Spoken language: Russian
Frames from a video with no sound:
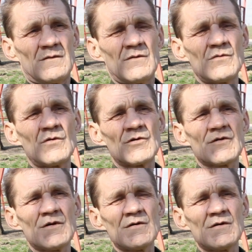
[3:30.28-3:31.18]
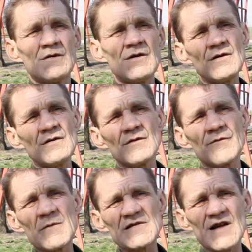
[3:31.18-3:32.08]
Вот, и
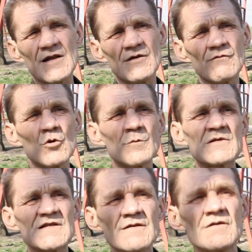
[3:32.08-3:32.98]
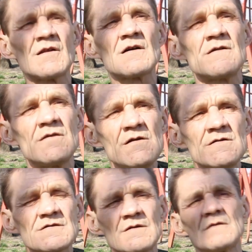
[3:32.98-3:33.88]
в посадке, вдоль посадки
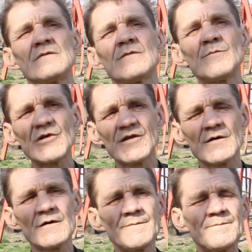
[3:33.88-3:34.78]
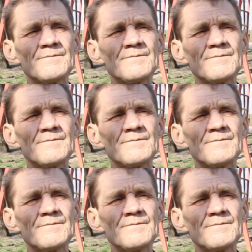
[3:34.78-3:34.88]
находились э, беттеры,